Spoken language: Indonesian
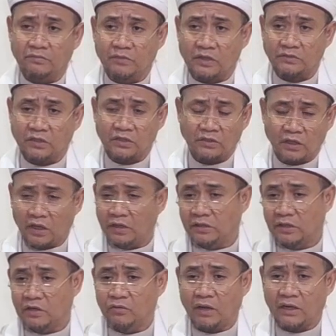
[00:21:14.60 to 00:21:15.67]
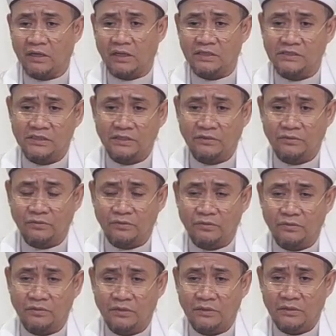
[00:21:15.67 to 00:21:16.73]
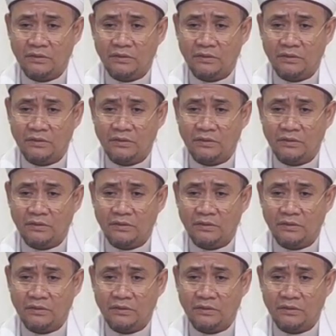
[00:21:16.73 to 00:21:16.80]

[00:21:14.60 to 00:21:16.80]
apa yang dibalik semua itu.